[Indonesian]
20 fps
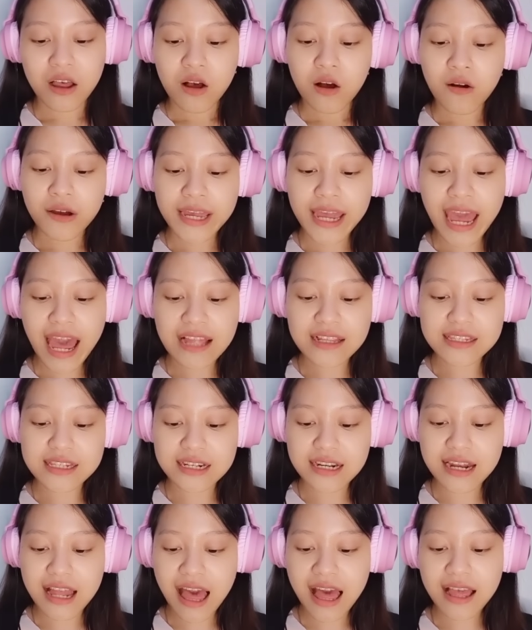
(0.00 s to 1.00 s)
Oke
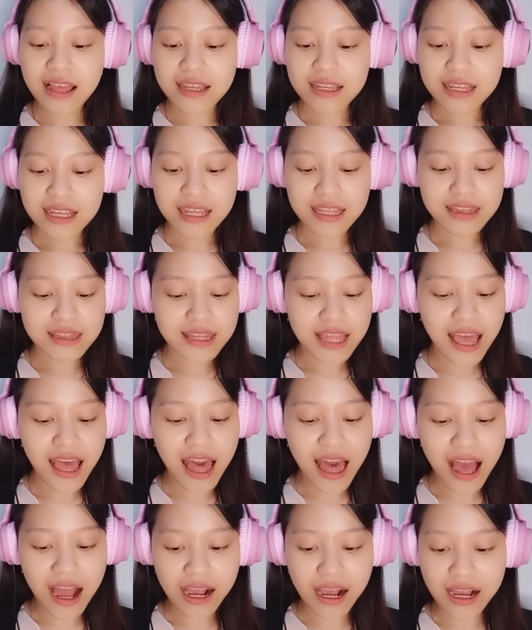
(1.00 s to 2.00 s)
Angela, kita
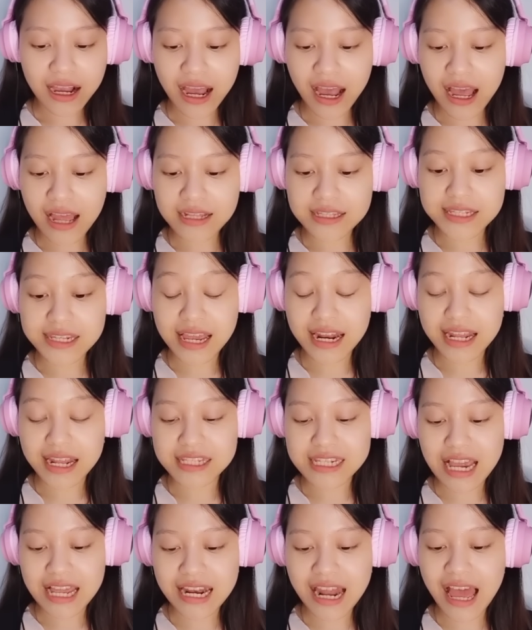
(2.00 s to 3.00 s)
akan
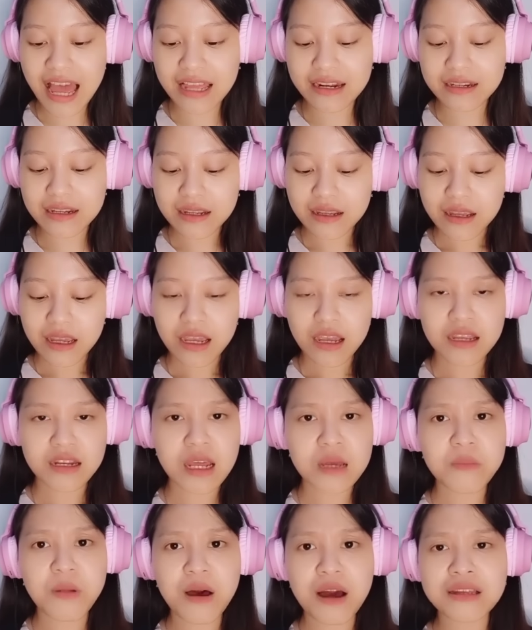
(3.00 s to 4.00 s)
jalan-jalan.
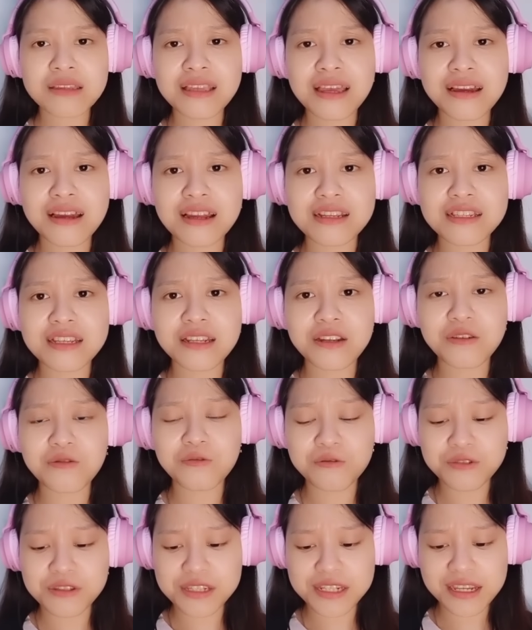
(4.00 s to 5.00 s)
Enak banget ya guys jadi
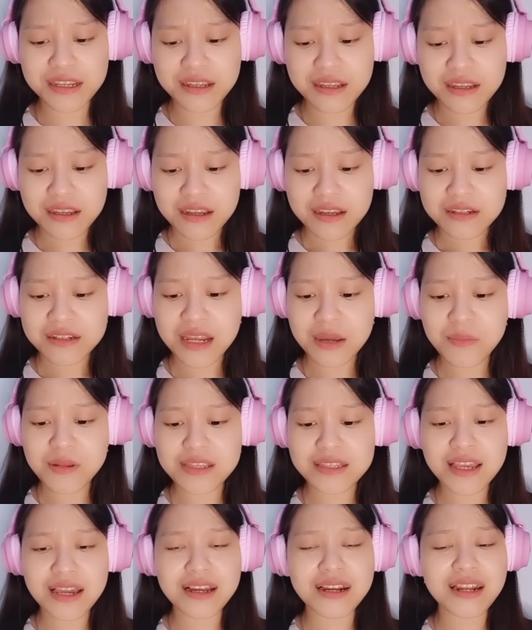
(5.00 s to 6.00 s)
kucing. Dia
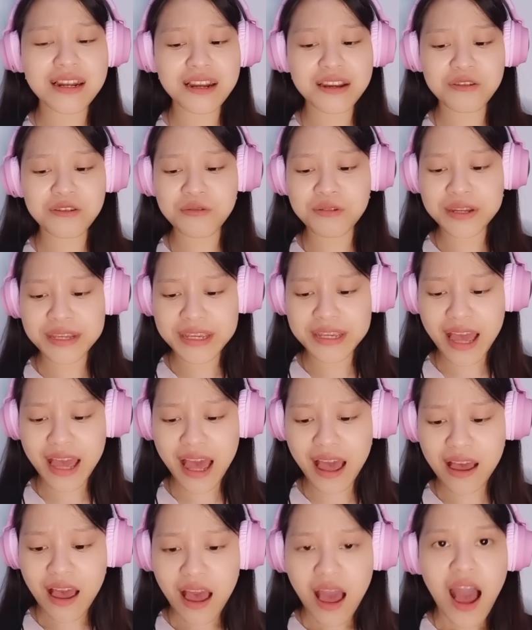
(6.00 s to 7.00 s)
bisa keliling dunia.
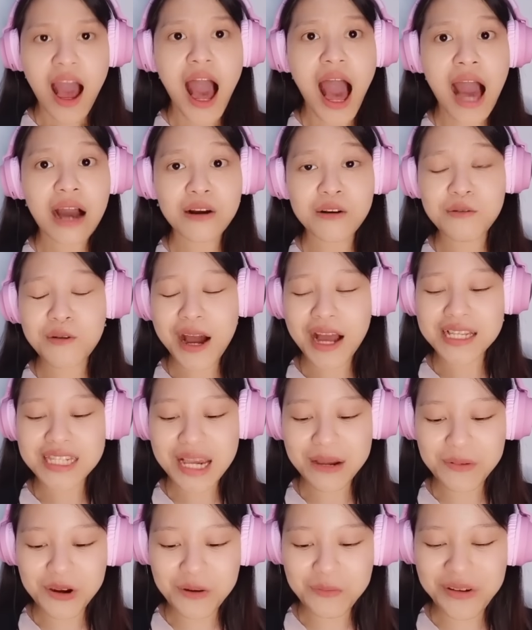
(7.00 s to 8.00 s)
Aku aja
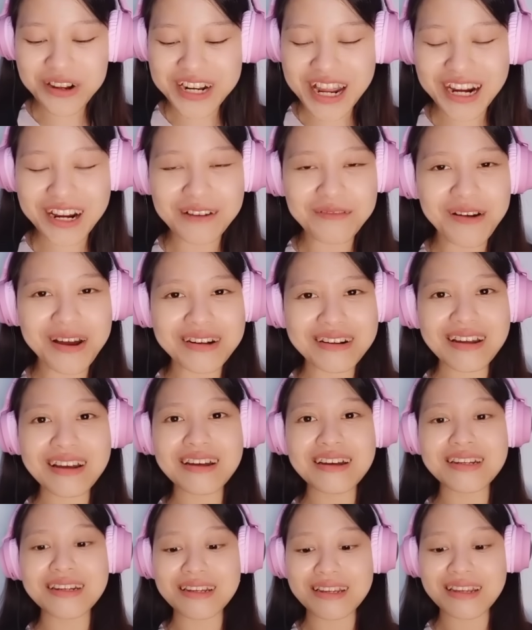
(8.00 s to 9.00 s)
belum pernah keluar
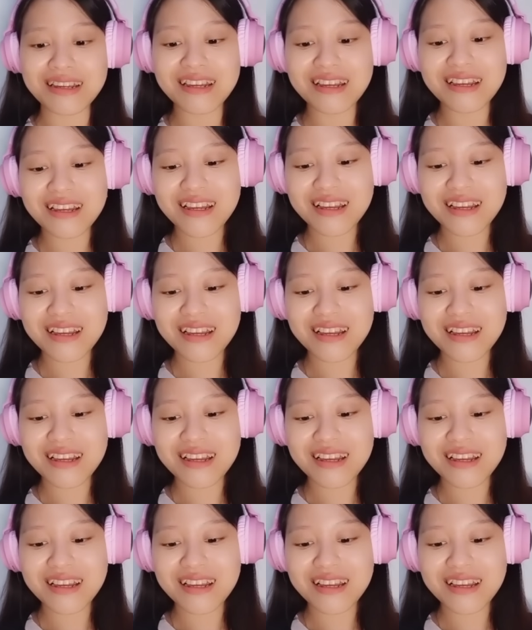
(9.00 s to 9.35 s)
negeri.